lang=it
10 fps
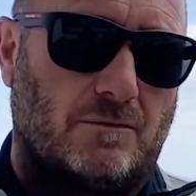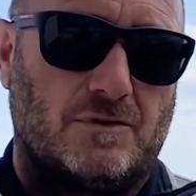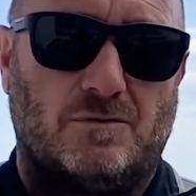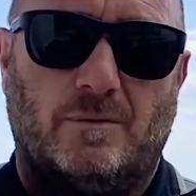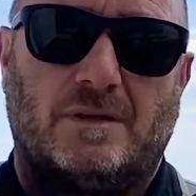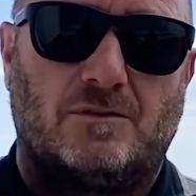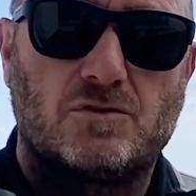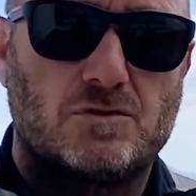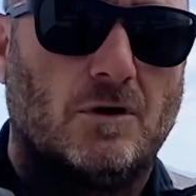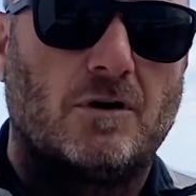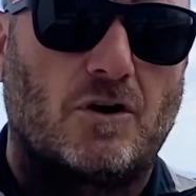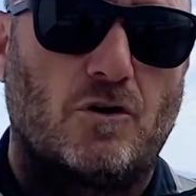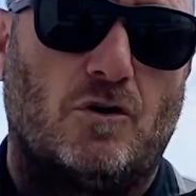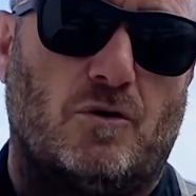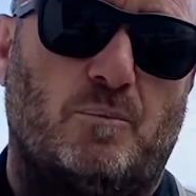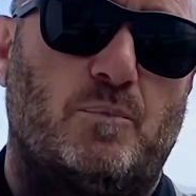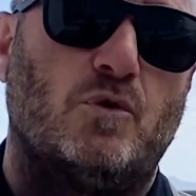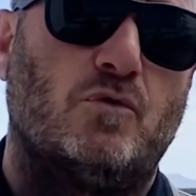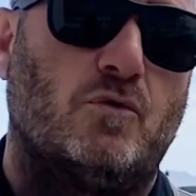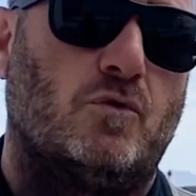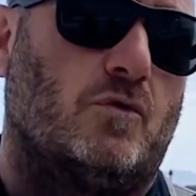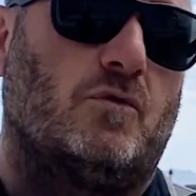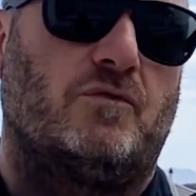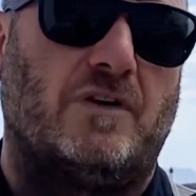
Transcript: in questo momento storico, più